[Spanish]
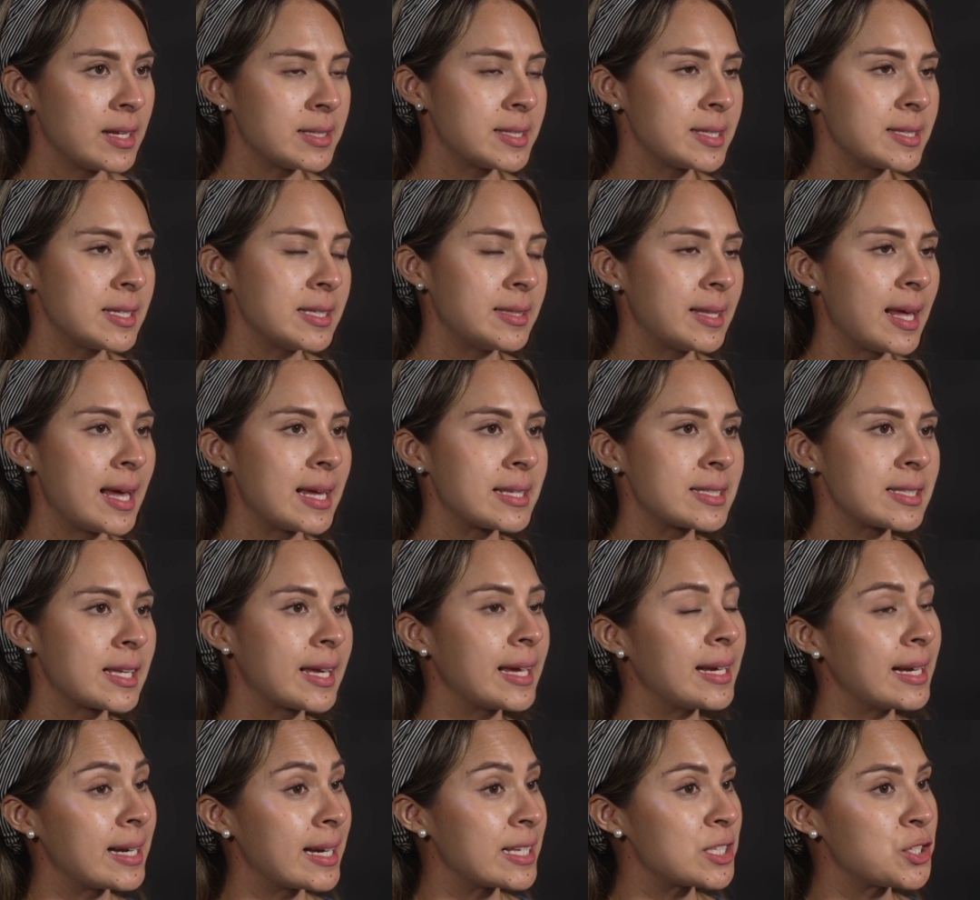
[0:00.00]
necesitas
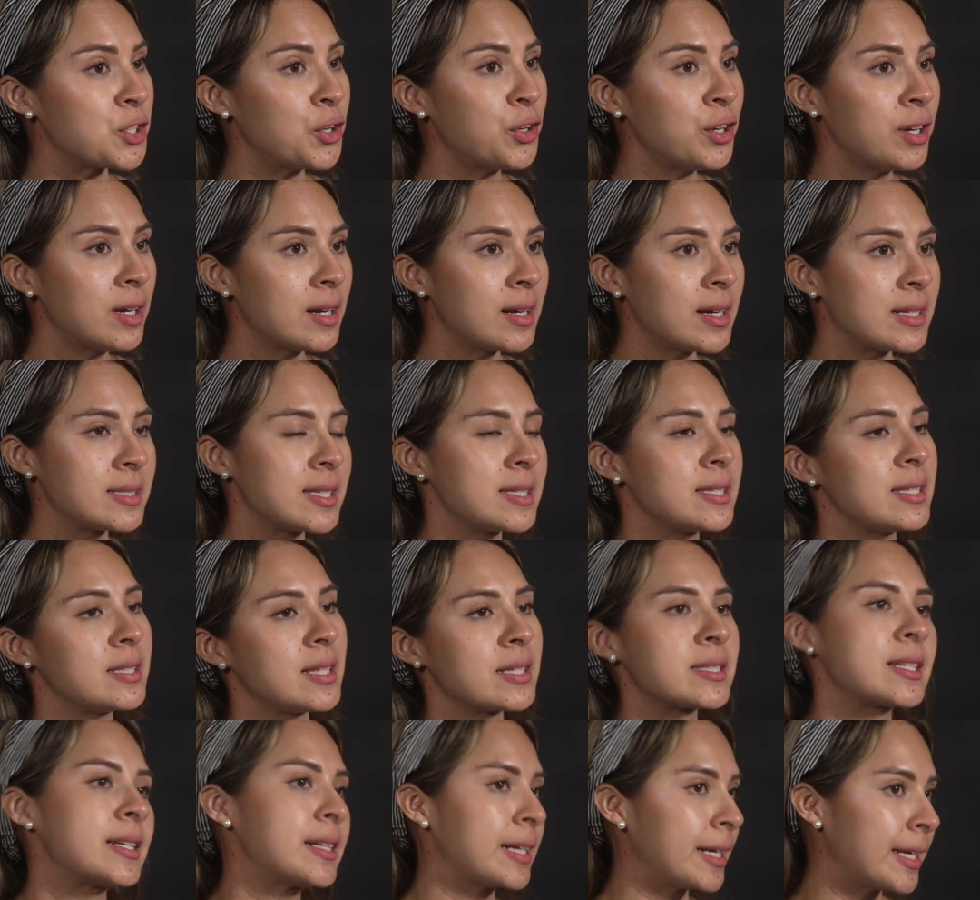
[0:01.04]
generación,
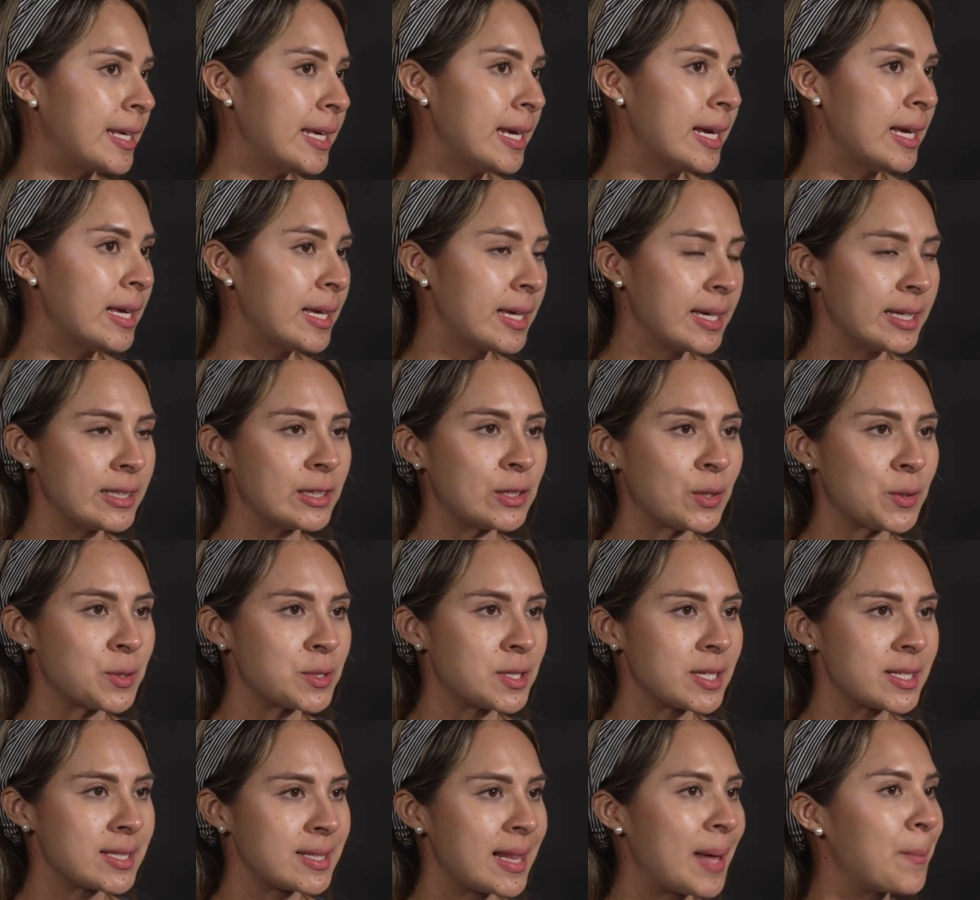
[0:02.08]
necesitas energía,
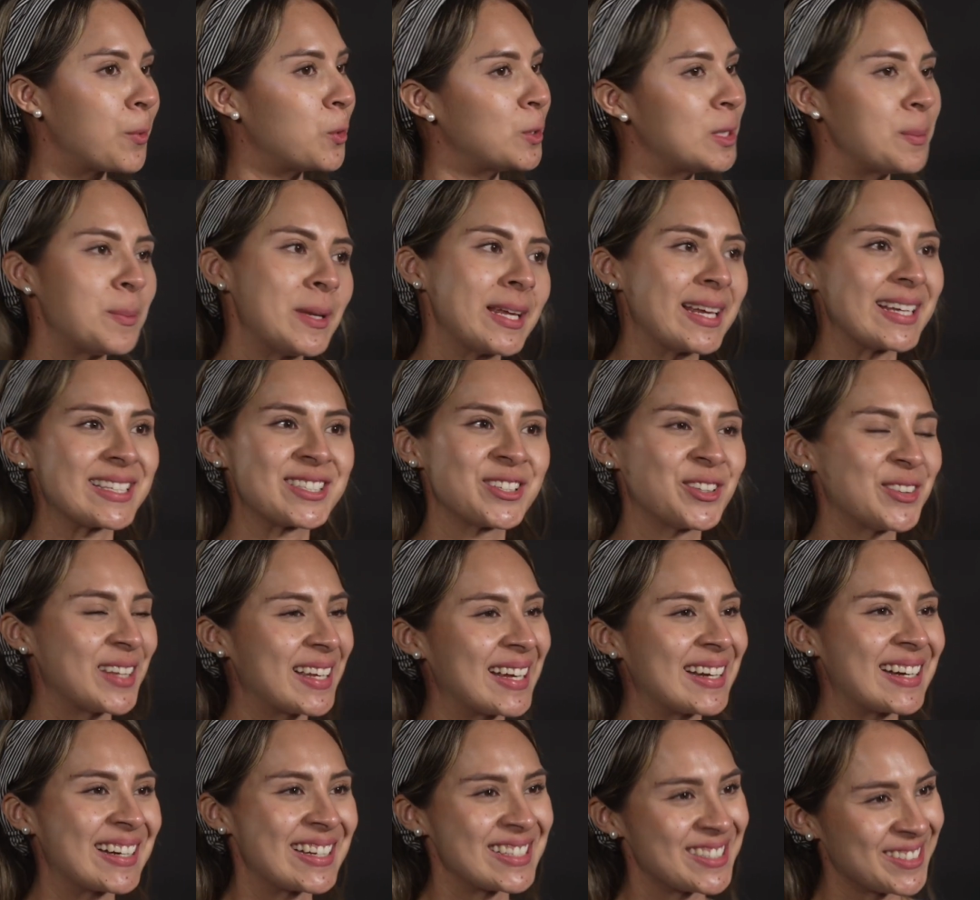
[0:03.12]
entonces la multiplicación
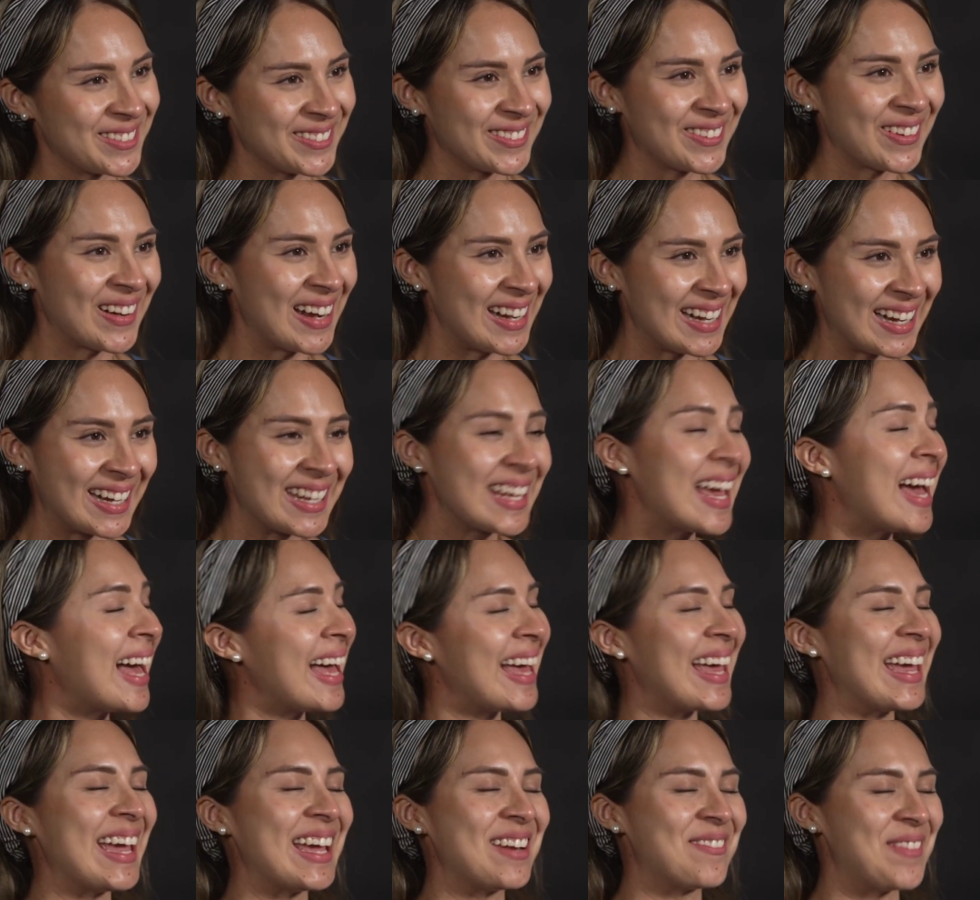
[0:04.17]
de generación con
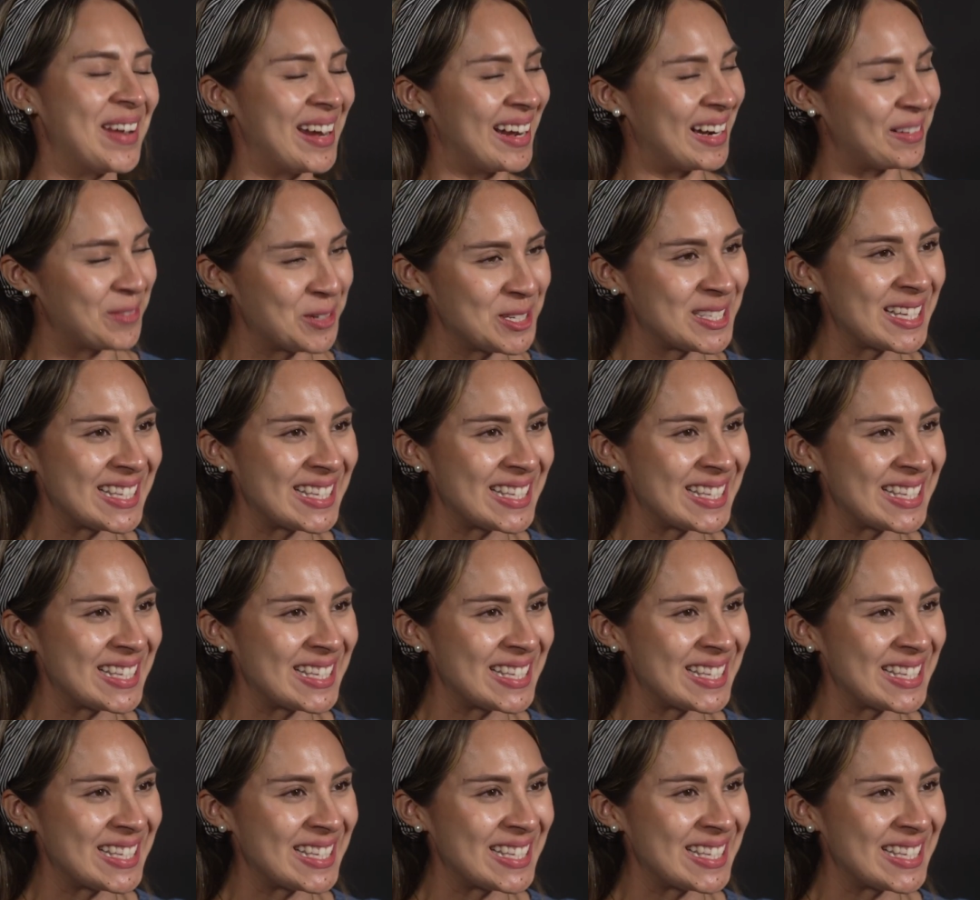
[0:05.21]
energía en manera muy